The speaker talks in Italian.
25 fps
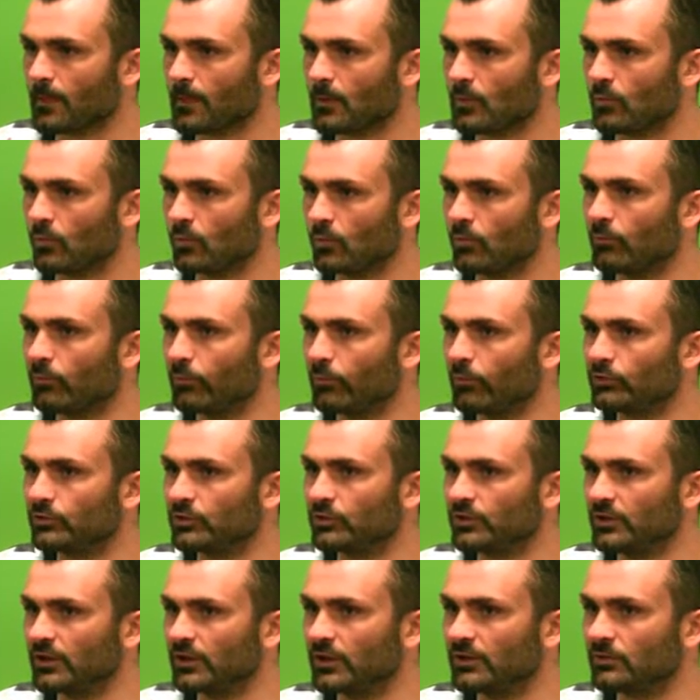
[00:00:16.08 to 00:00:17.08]
con un po'
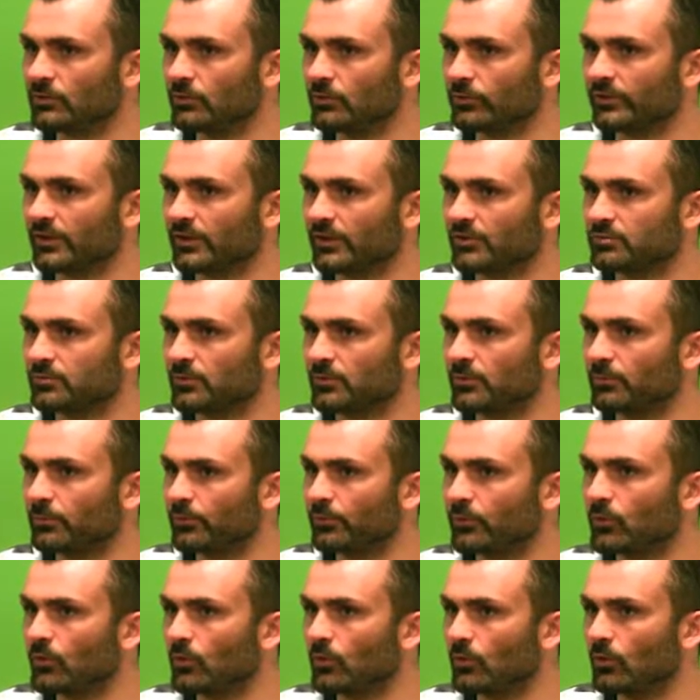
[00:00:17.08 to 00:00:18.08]
di entusiasmo in
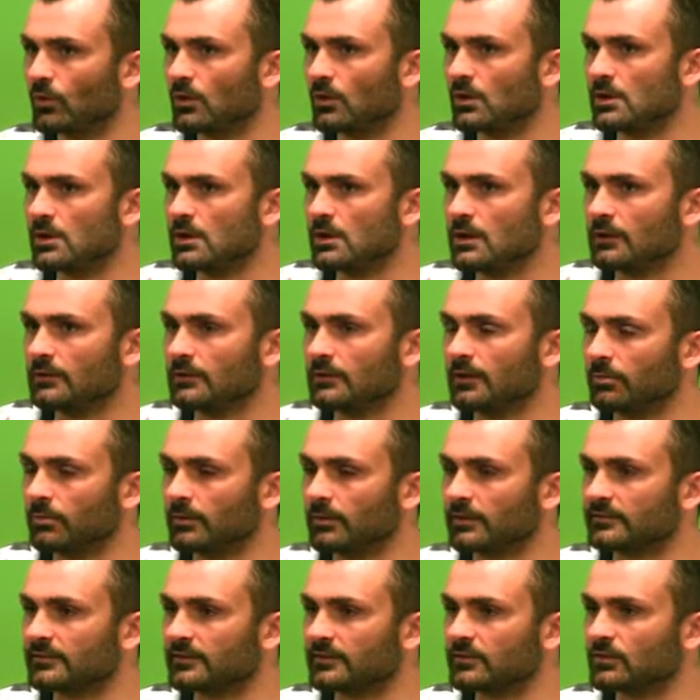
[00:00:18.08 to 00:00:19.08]
più da
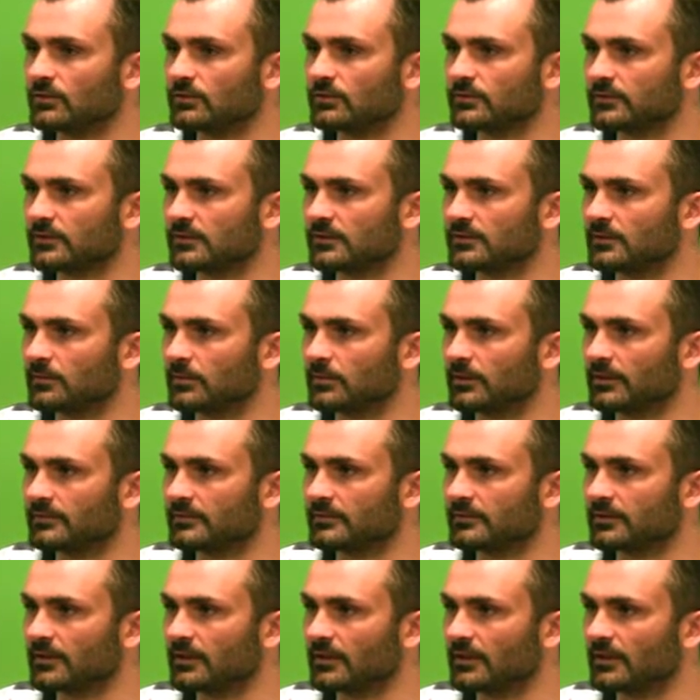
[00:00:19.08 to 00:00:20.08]
parte nostra e da
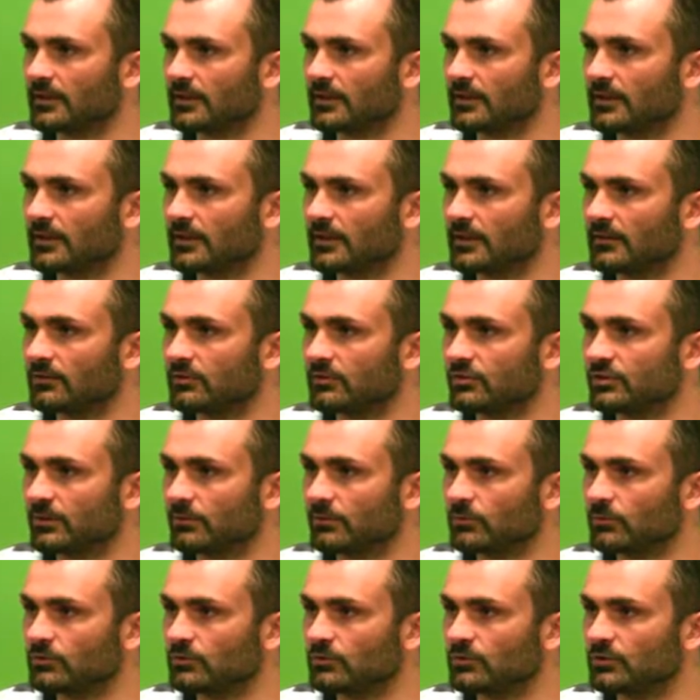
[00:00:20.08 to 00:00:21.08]
parte
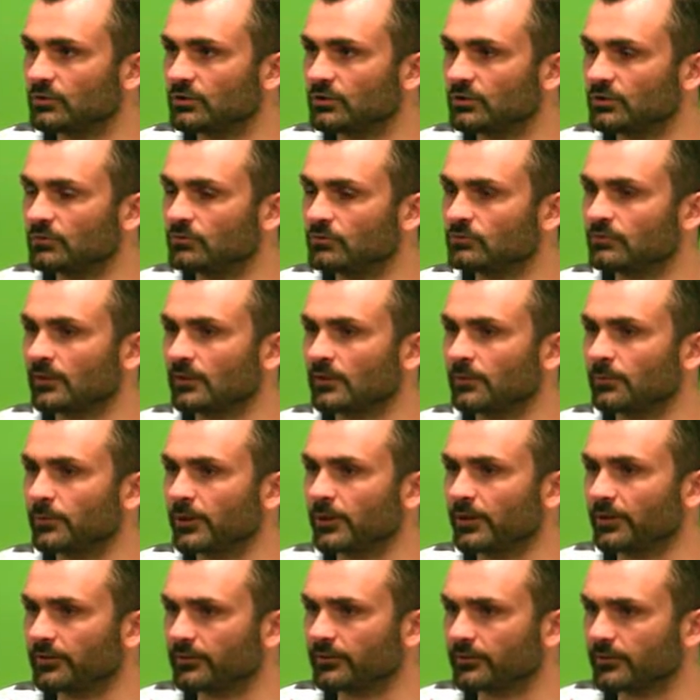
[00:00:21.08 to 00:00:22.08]
diciamo, di tutto
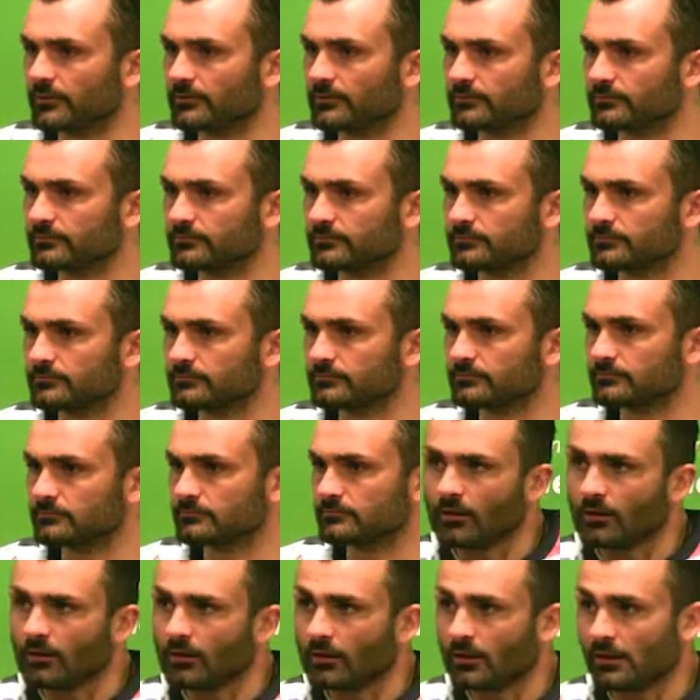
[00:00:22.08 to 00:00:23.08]
l'ambiente.
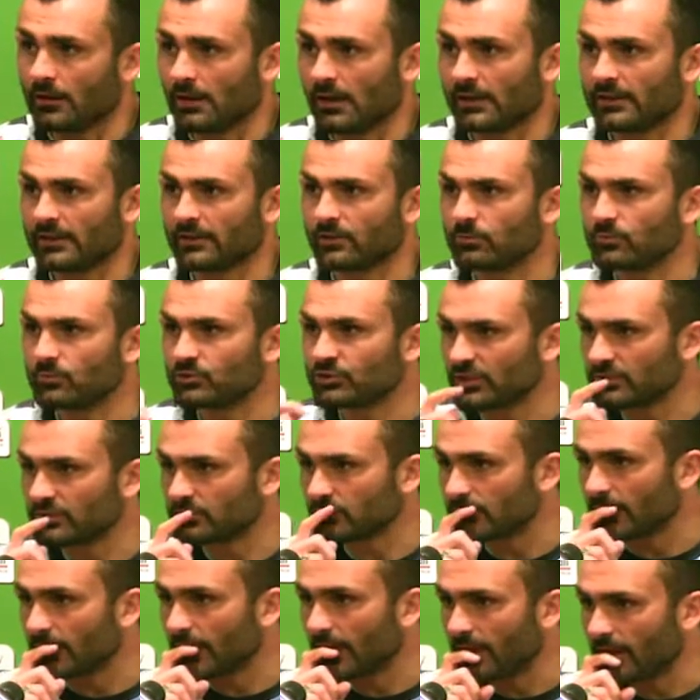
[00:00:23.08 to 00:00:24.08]

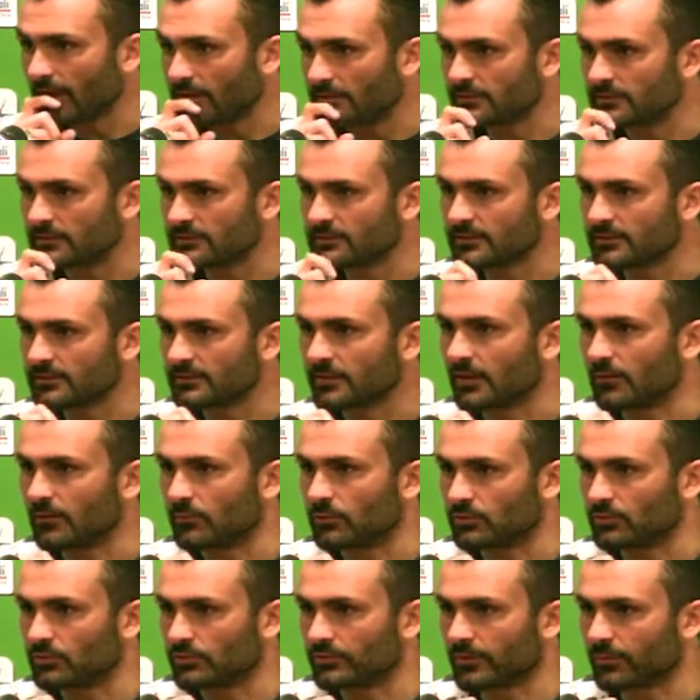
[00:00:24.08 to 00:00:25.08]
Incominciando da, da
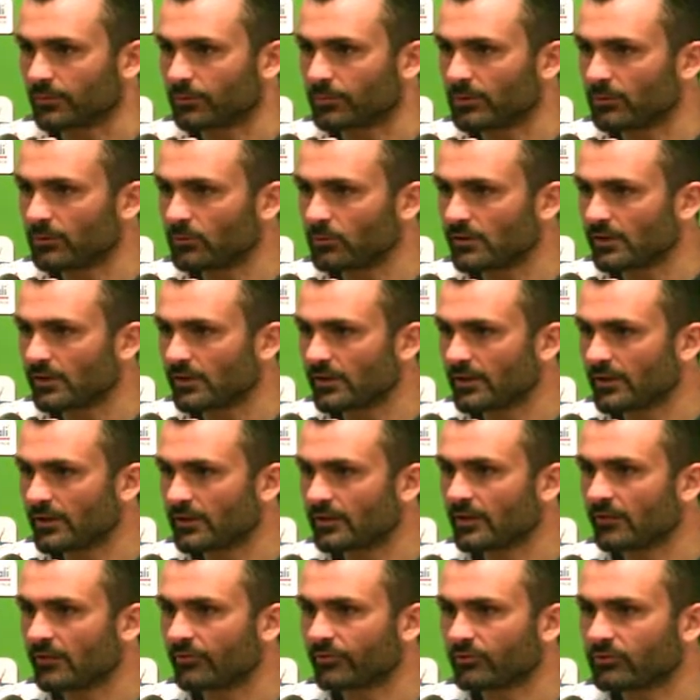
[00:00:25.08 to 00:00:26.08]
sabato, sappiamo che,
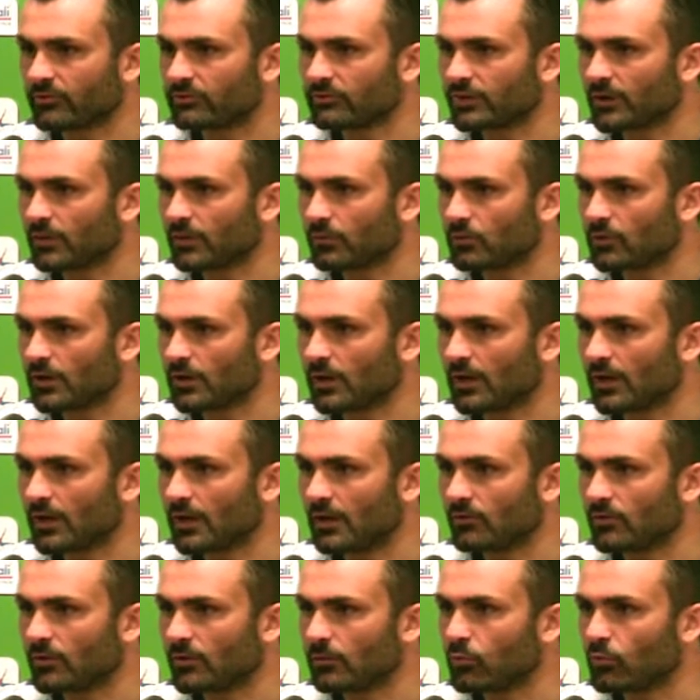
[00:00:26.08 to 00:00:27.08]
che affrontiamo
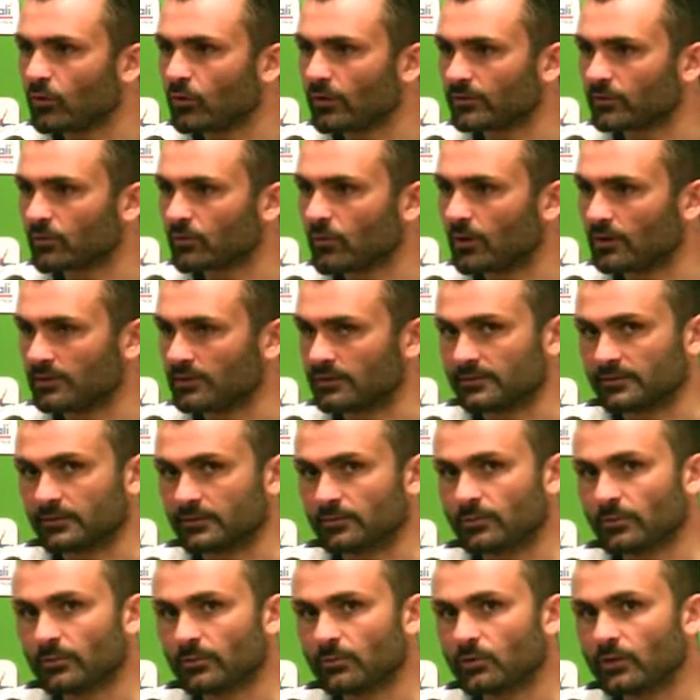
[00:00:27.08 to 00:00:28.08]
una, una, buona squadra,
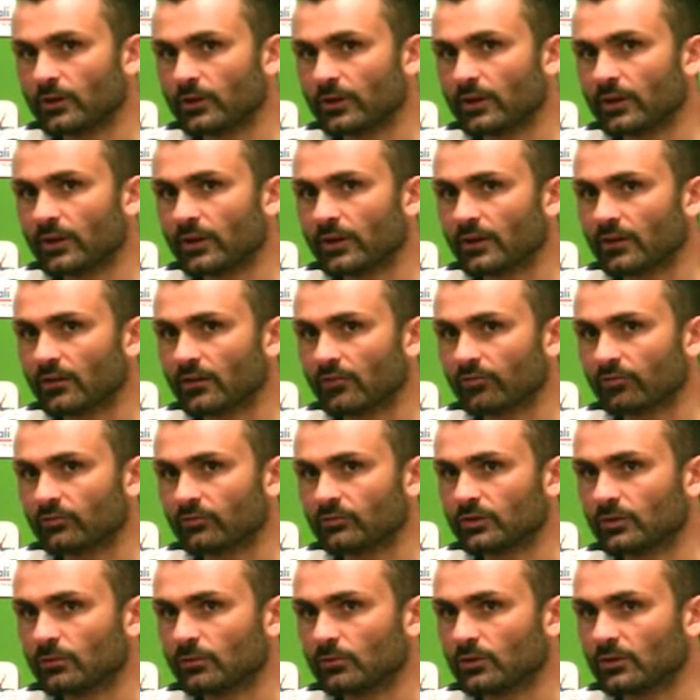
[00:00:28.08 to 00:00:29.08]
sappiamo che, che,
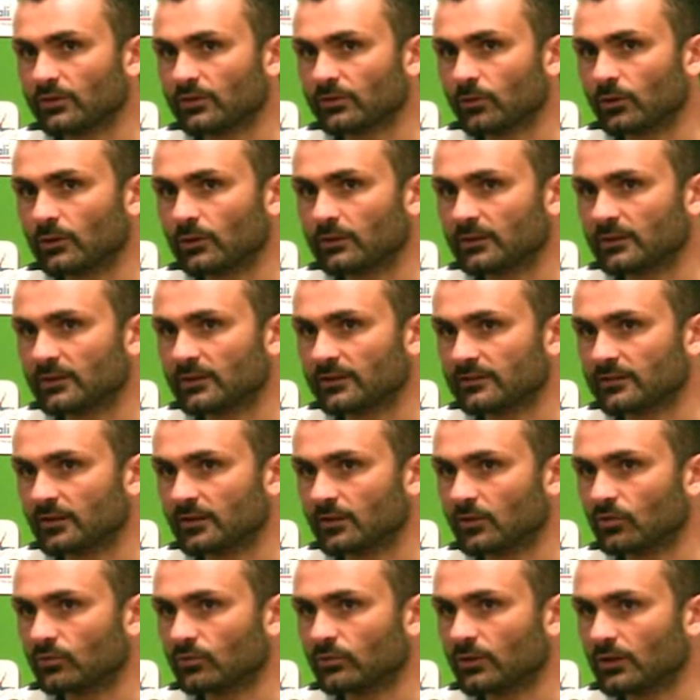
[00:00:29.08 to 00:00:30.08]
affrontiamo una squadra che sta
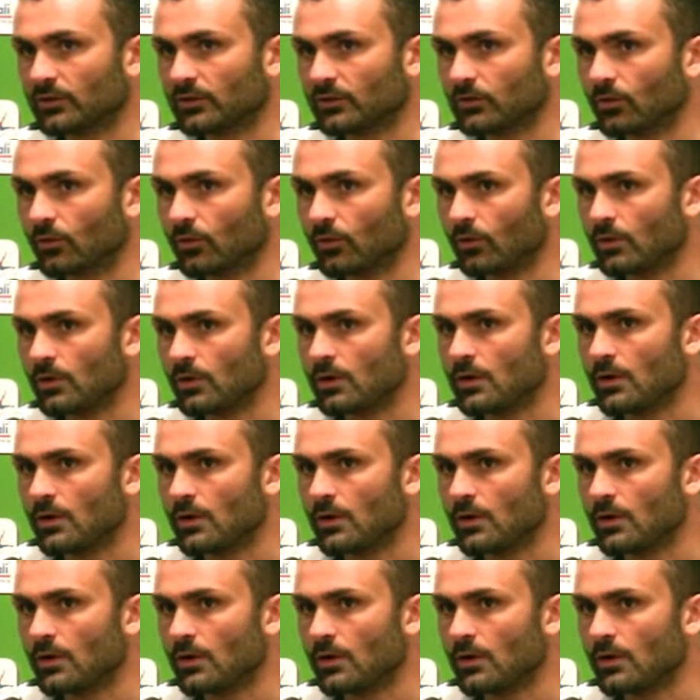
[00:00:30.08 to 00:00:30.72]
lottando